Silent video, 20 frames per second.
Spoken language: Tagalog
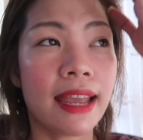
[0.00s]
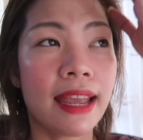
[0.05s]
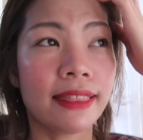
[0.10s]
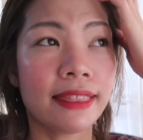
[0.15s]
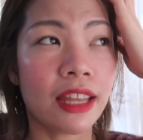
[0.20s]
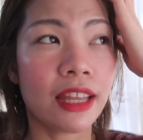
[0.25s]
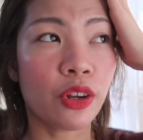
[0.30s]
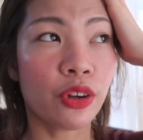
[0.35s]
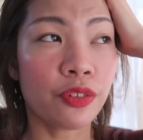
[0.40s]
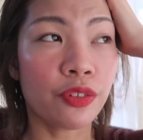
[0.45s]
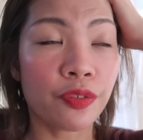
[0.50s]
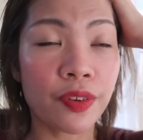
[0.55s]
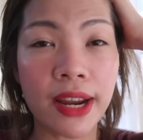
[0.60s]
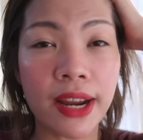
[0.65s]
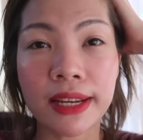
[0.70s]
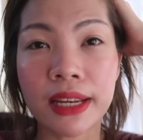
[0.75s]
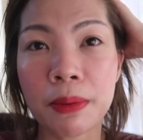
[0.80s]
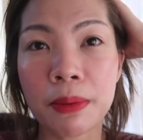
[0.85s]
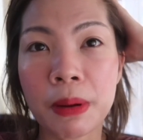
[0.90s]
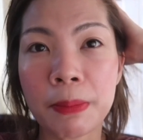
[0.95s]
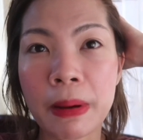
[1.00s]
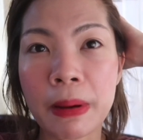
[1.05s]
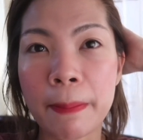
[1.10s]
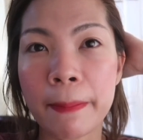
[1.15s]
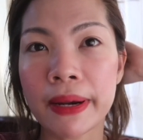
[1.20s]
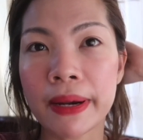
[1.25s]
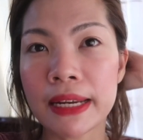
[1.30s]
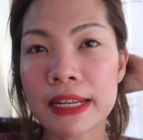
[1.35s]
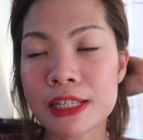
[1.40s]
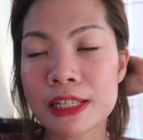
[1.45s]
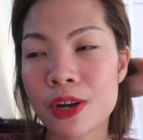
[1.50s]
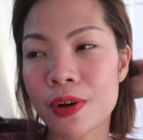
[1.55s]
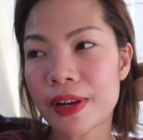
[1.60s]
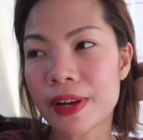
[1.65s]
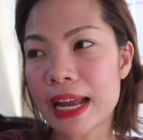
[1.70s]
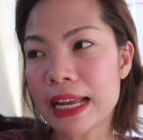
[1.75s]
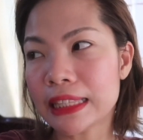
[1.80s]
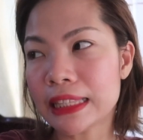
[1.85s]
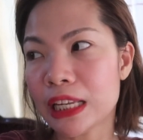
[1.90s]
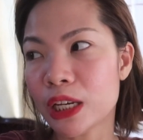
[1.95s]
And then, on Friday, magpapalinis ako
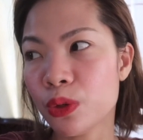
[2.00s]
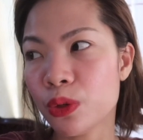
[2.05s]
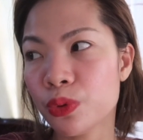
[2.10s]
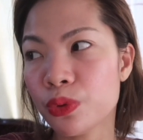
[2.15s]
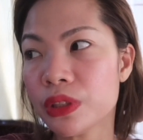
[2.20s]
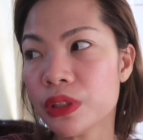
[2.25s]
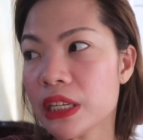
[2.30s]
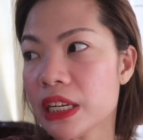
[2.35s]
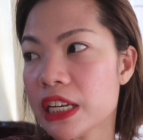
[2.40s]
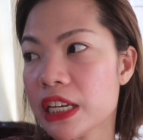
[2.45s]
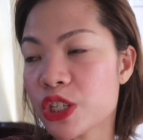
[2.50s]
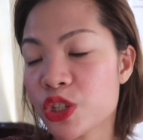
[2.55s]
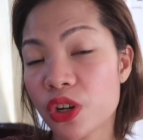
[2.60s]
kay Ate Ludi.